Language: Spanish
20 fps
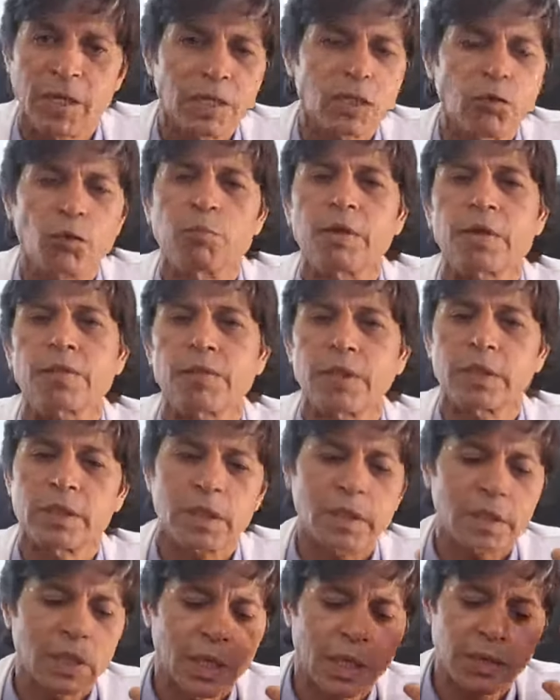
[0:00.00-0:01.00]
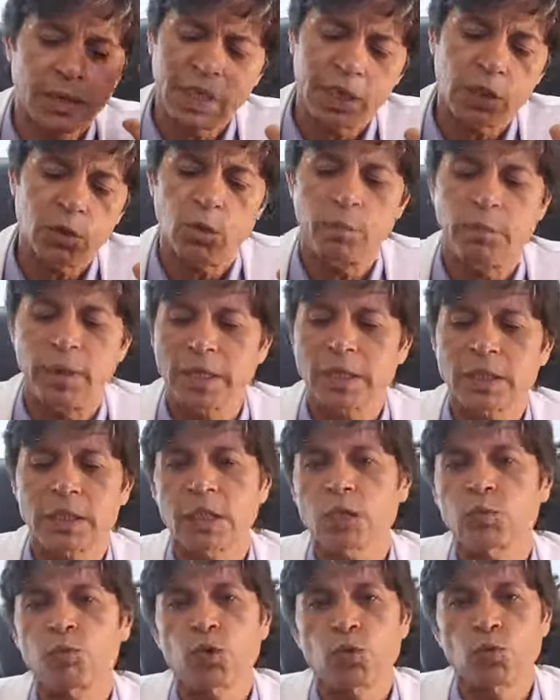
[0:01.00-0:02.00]
Si un paciente se le hace
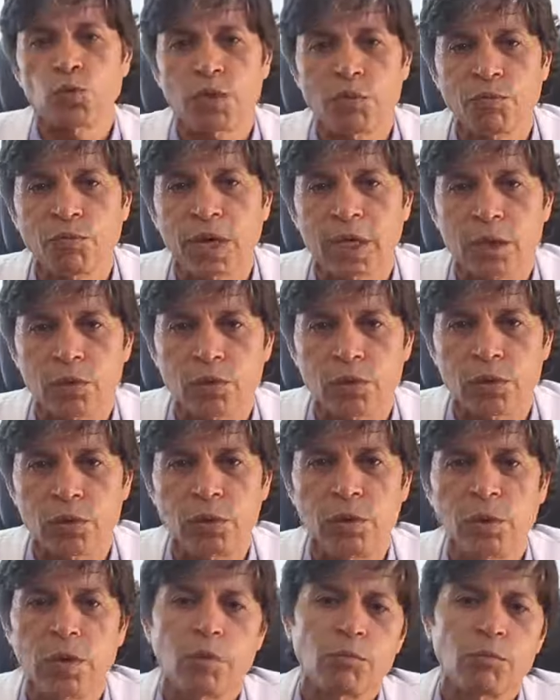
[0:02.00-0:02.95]
angioplastia después de un infarto,